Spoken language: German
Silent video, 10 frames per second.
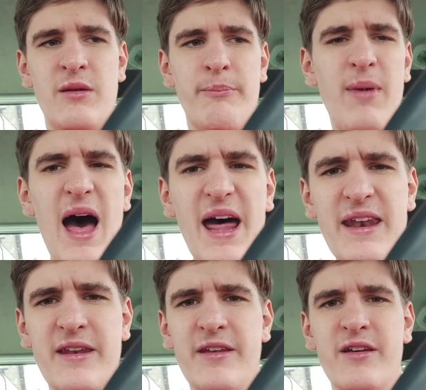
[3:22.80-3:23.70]

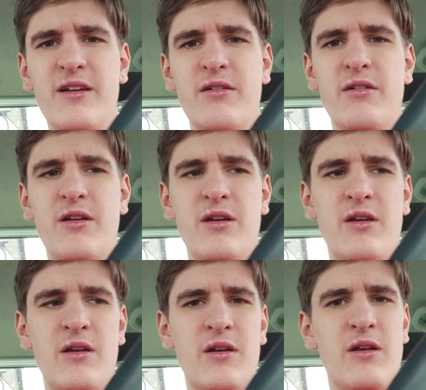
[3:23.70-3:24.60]
Mann.
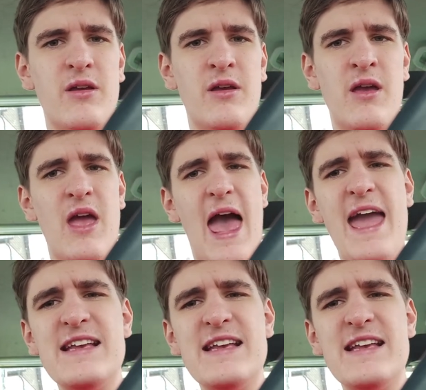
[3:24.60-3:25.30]
Ey,